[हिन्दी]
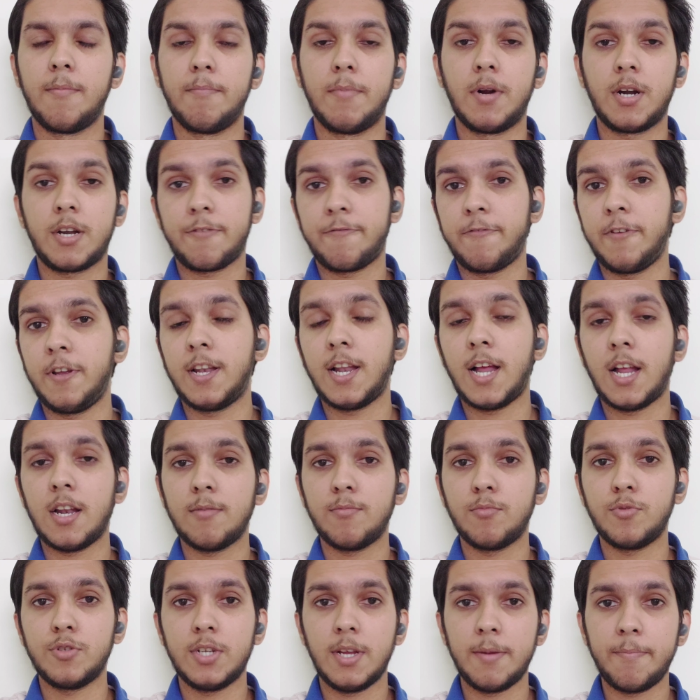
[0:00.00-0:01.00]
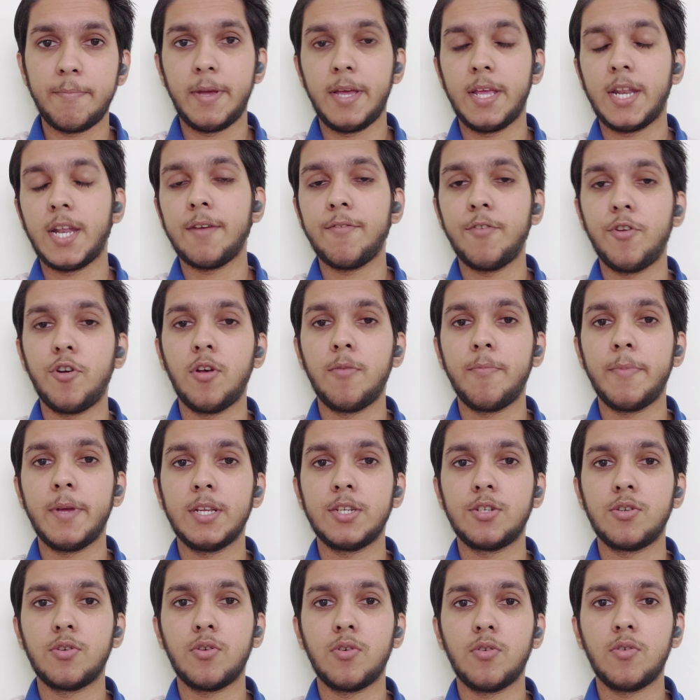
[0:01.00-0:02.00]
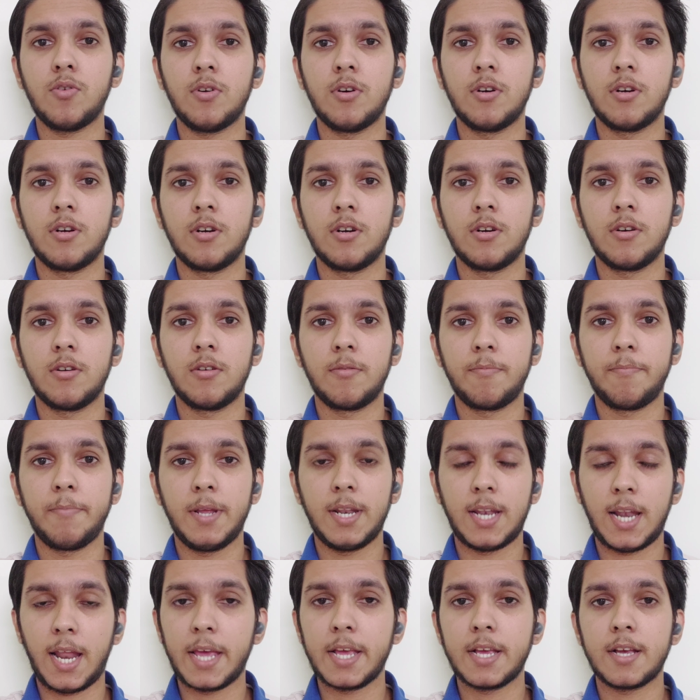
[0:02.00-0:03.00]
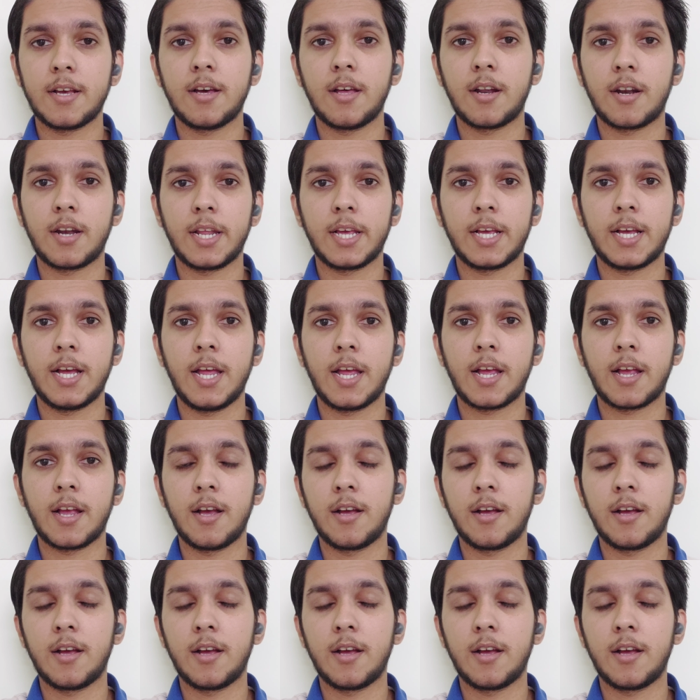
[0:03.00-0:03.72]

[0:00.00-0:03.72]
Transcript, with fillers: बट फिलहाल मुझे मेरे वीडियो में जो आ, मैं लाइक करने का